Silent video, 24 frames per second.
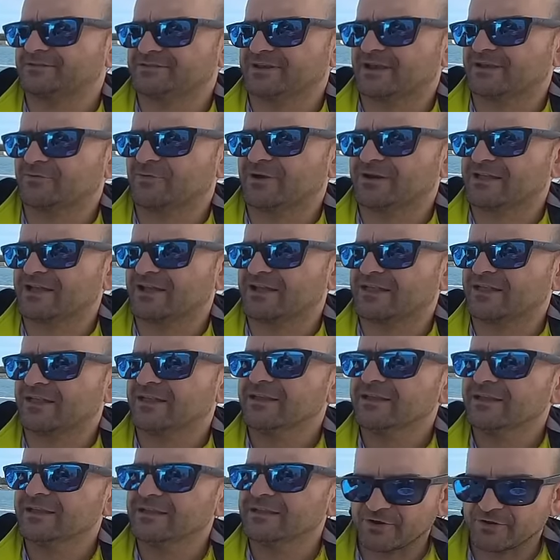plancha, igual que
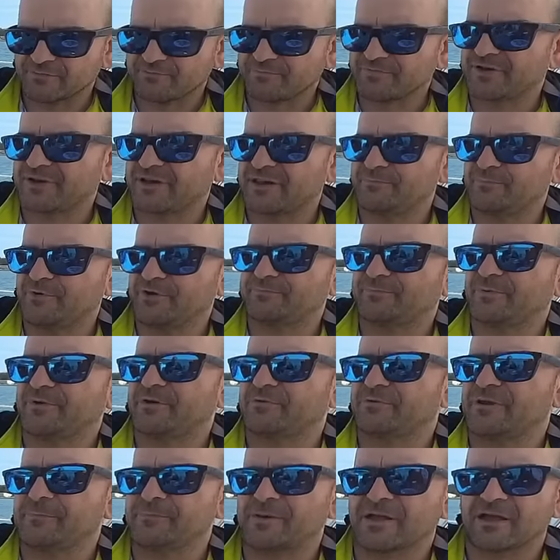aquí, pero sí le puedes
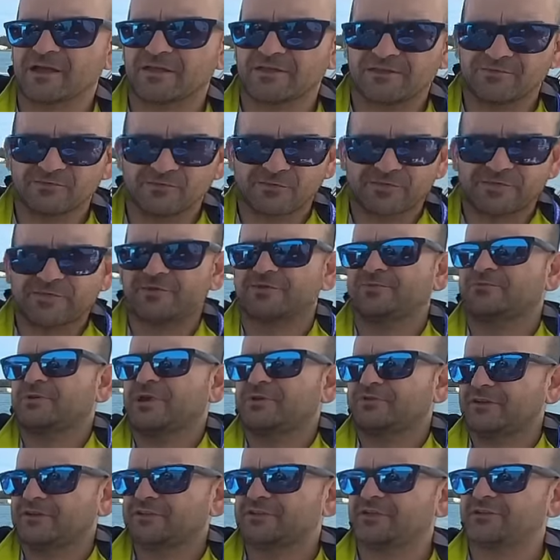poner una placa de inducción y
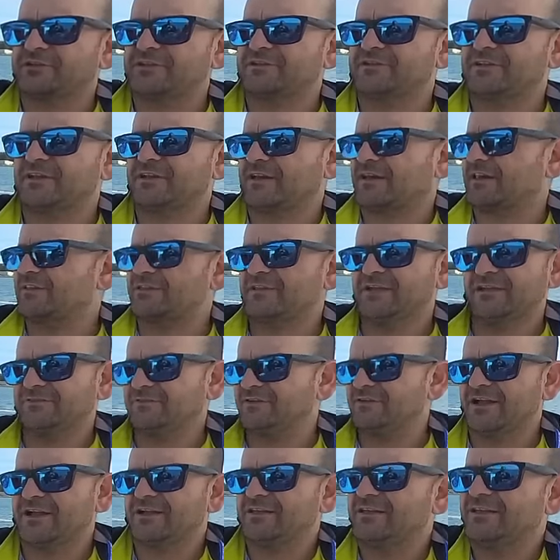una sartén de esas
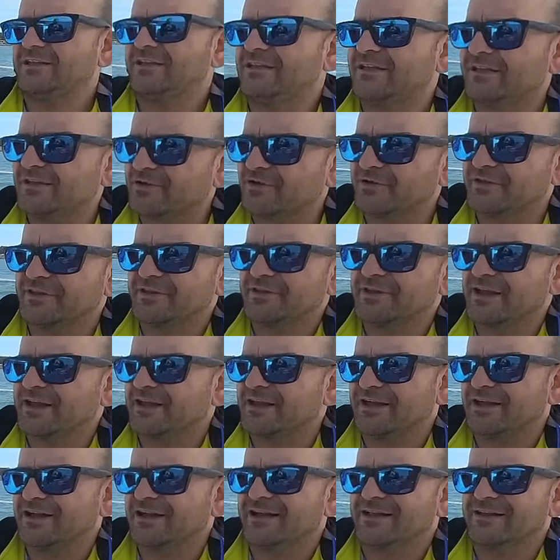grandes y ahí
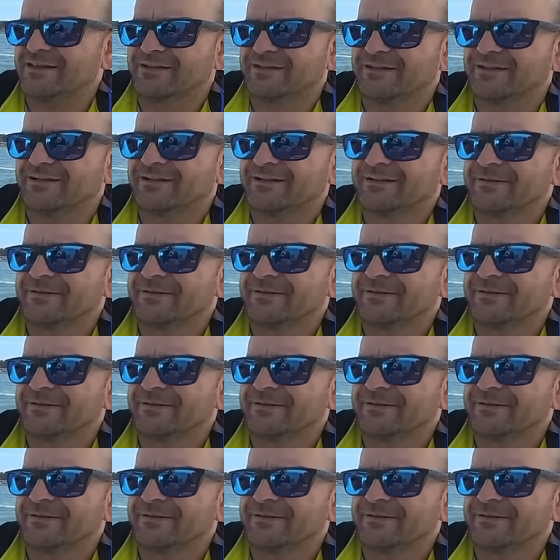cocinar